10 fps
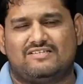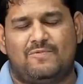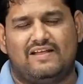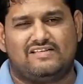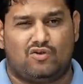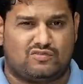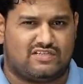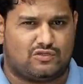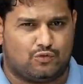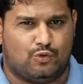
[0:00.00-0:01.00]
ఎక్స్ప్లెయిన్ చేశాను
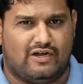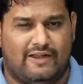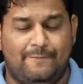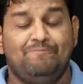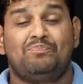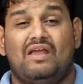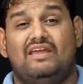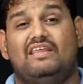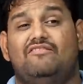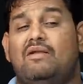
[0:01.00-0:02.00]
ఒకసారి చూడండి
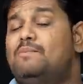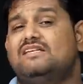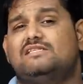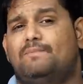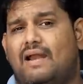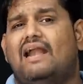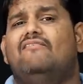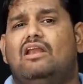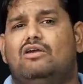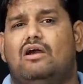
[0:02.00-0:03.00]
ఇది వన్ ప్లస్ బ్రాండ్
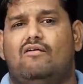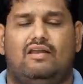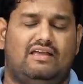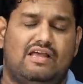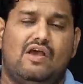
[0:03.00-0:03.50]
వాల్యూ కావాలి